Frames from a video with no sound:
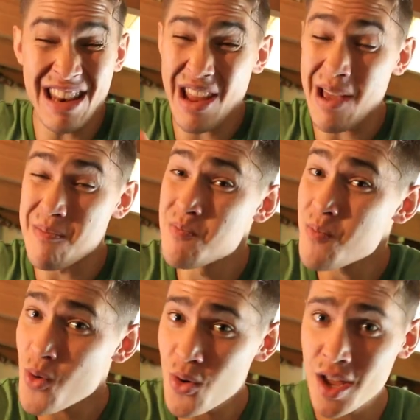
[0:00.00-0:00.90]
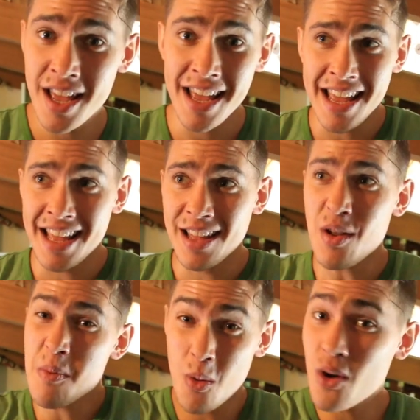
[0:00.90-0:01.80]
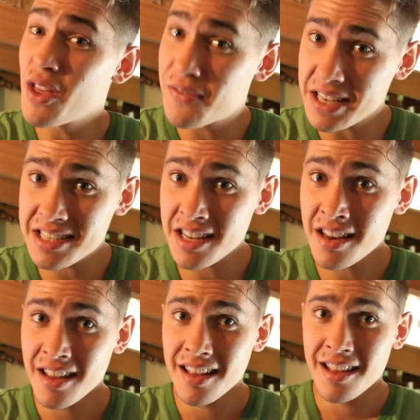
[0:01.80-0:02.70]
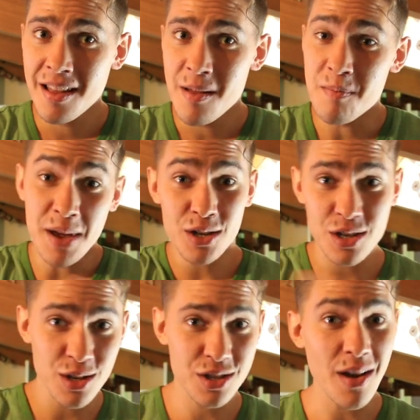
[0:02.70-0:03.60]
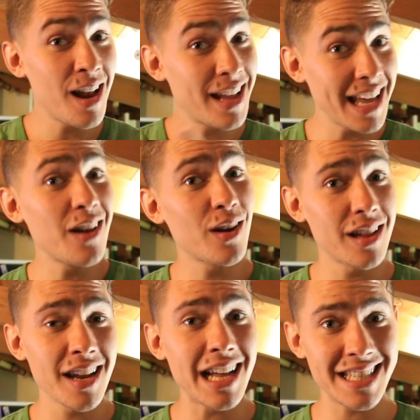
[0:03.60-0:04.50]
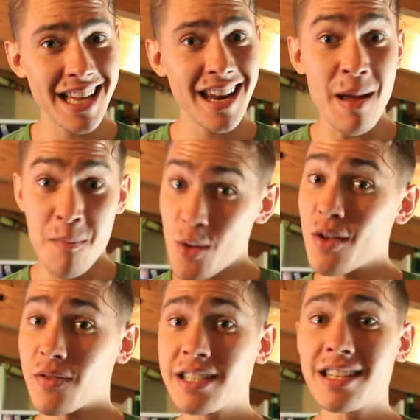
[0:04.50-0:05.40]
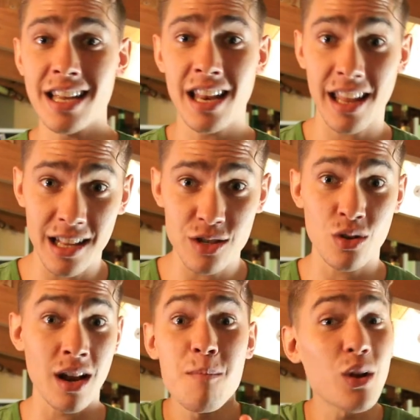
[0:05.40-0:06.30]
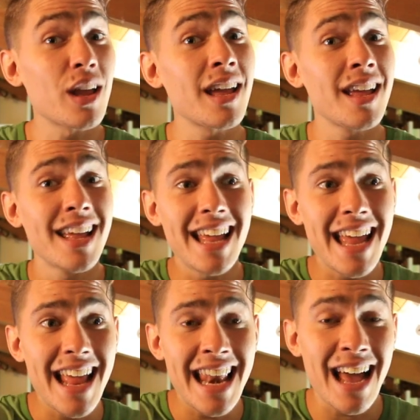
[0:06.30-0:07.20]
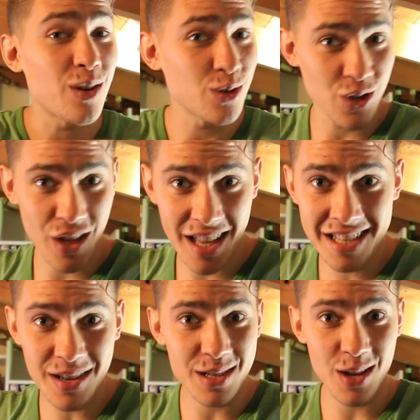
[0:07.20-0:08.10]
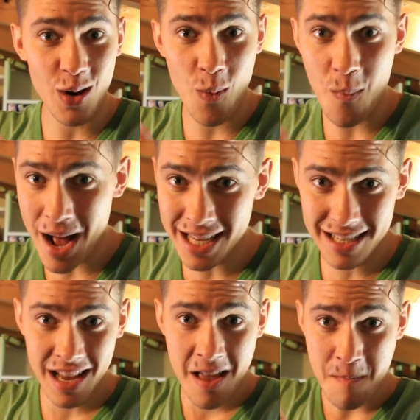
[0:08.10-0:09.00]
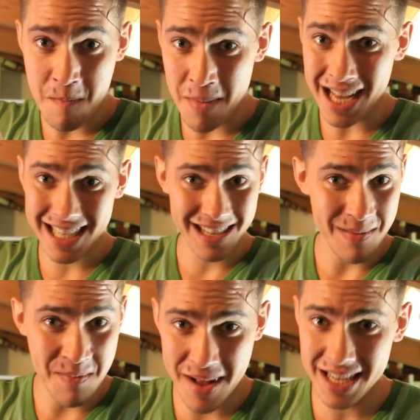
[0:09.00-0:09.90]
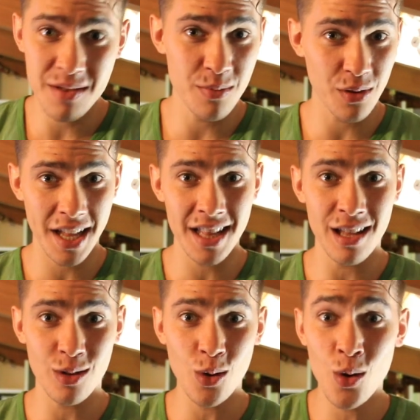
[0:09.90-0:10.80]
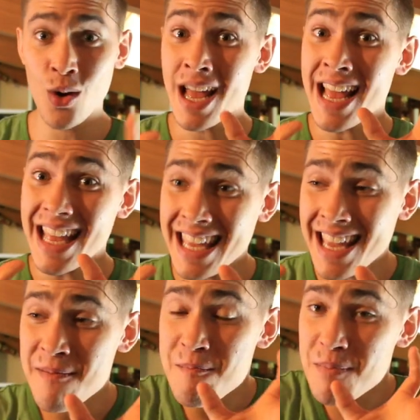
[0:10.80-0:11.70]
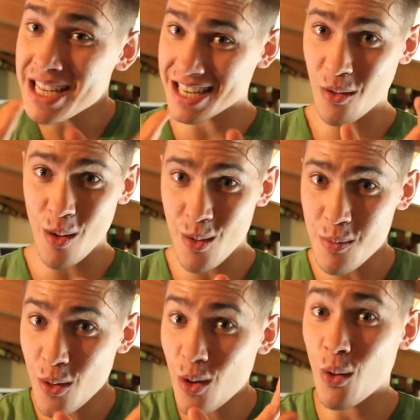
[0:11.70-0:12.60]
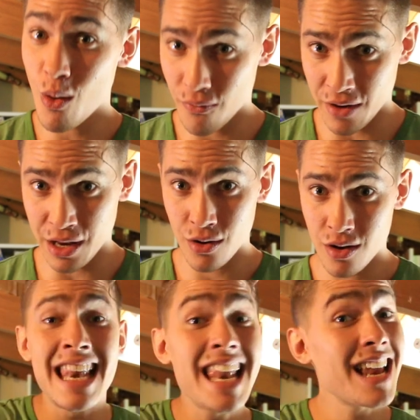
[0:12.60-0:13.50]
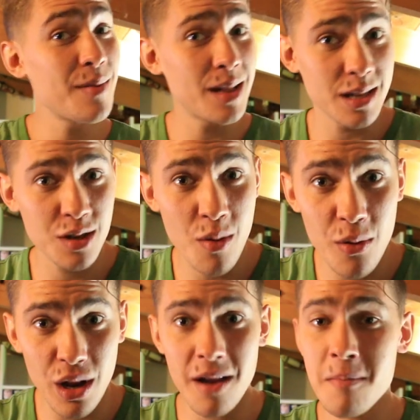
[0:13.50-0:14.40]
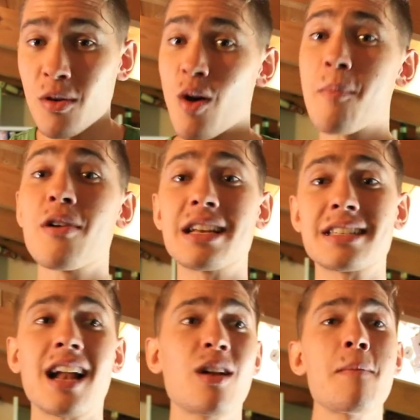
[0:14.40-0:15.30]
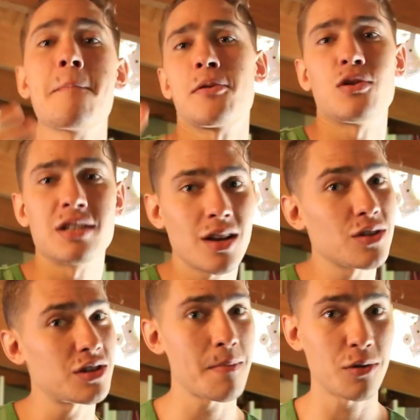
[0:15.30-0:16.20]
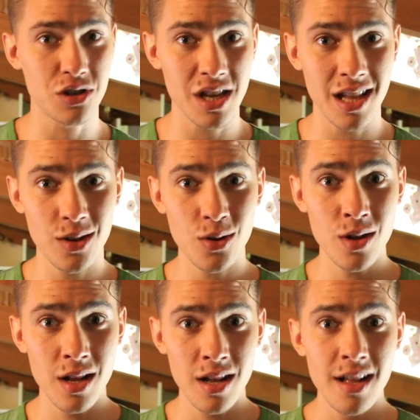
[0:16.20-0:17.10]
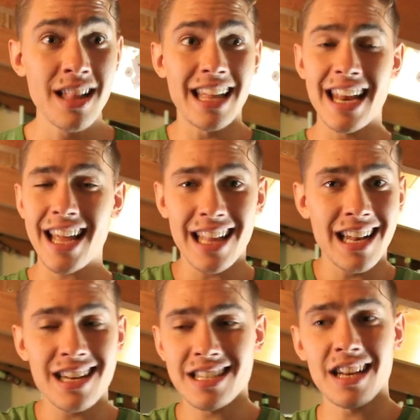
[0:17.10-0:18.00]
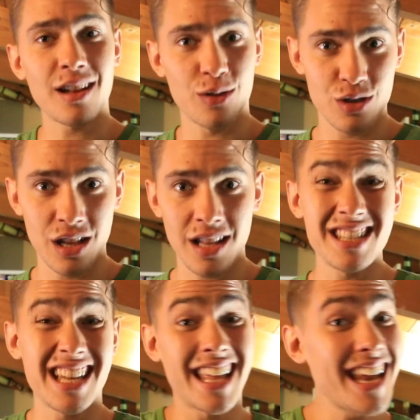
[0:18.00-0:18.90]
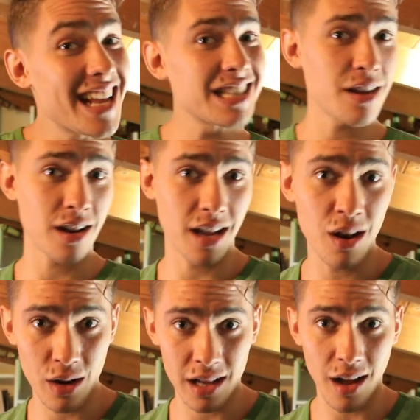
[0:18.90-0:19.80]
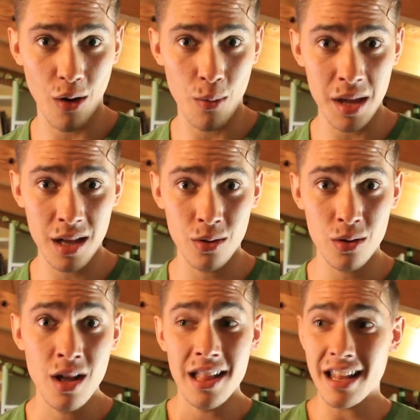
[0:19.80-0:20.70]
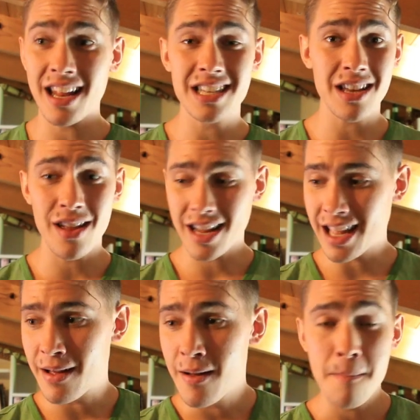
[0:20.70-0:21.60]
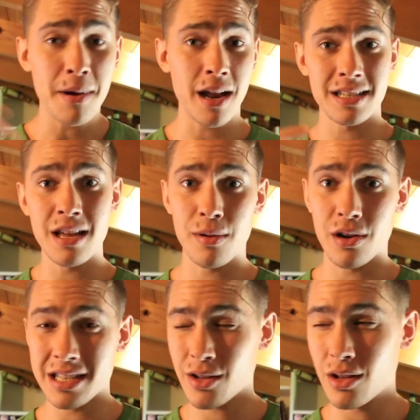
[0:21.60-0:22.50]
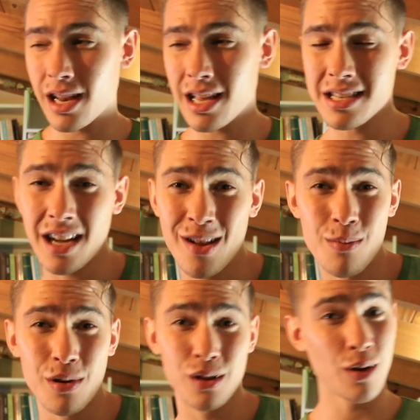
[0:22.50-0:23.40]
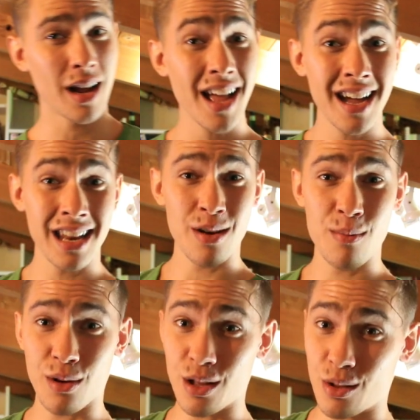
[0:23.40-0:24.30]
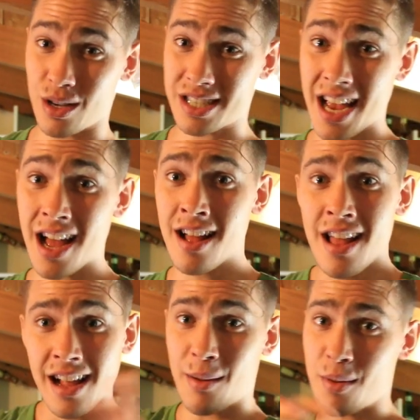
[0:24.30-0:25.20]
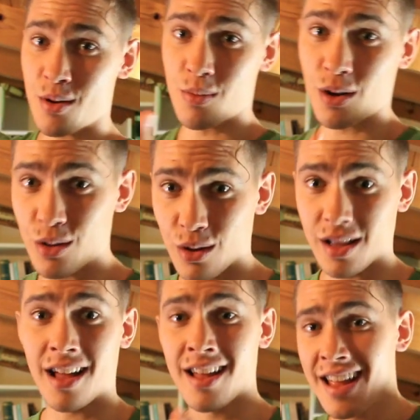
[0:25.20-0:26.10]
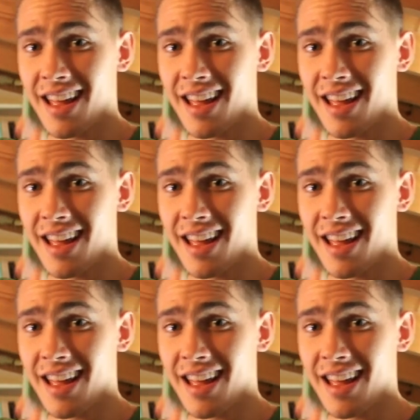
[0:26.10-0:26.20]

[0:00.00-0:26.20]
y es muy, no es muy difícil, pero si no sabes qué es lo que tenés que hacer, es muy difícil salir de esta zona, porque la consistencia va a ser lo más más, más importante de todo y empieza a jugar un poco el juego fino. La alimentación, por ejemplo, no puede ser algo improvisado 100% tenés que tener cierta consistencia, tenés que saber qué es lo que estás comiendo, tenés que saber que para seguir progresando tenés que sacar un poquito de acá, agregar un poquito de allá, cambiar un poquito esta,